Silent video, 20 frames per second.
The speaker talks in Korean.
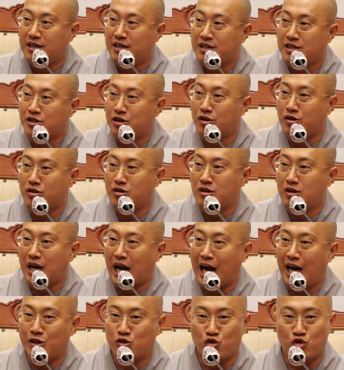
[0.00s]
그거를
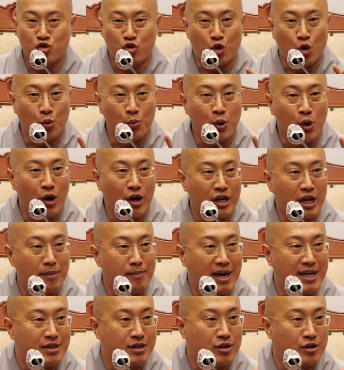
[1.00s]
아주 교묘하게
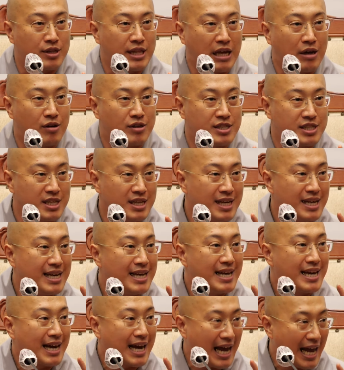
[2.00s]
만들어낸 것이
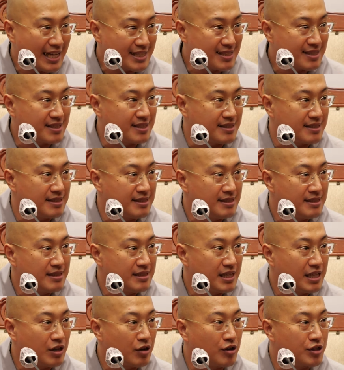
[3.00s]
카스트
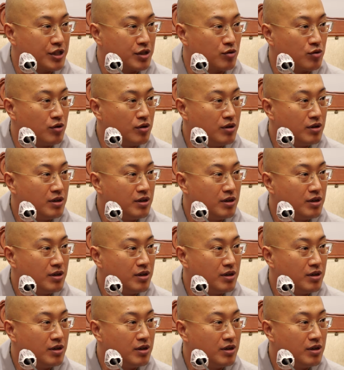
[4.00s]
인 것이고